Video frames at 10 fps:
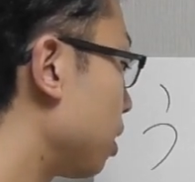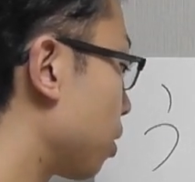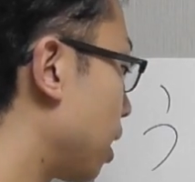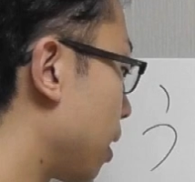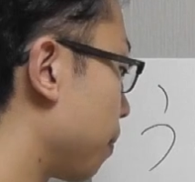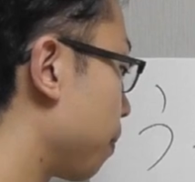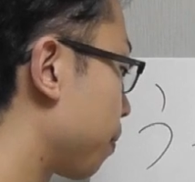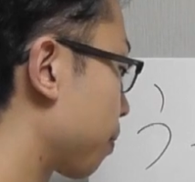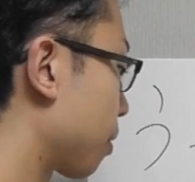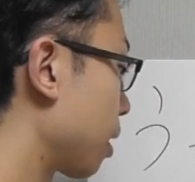いのが
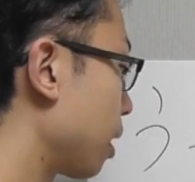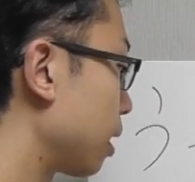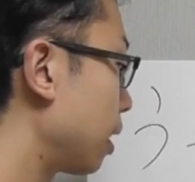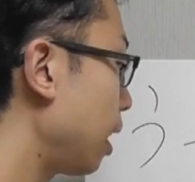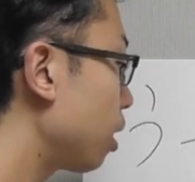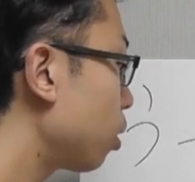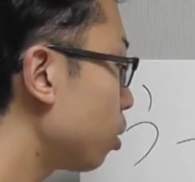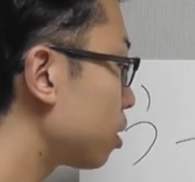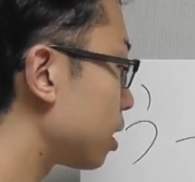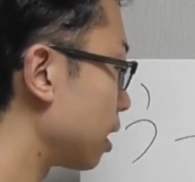血
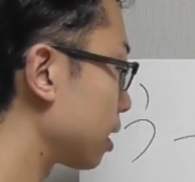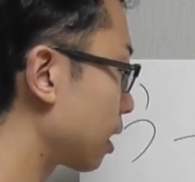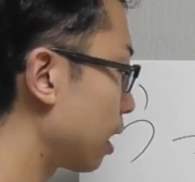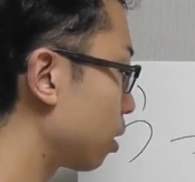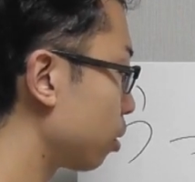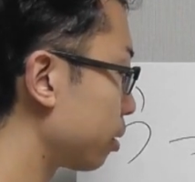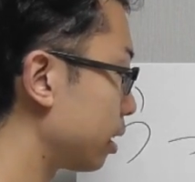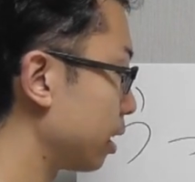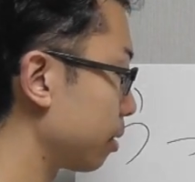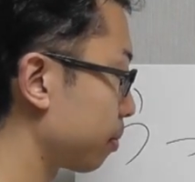糖値です血糖
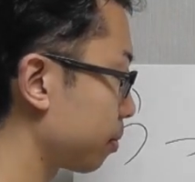値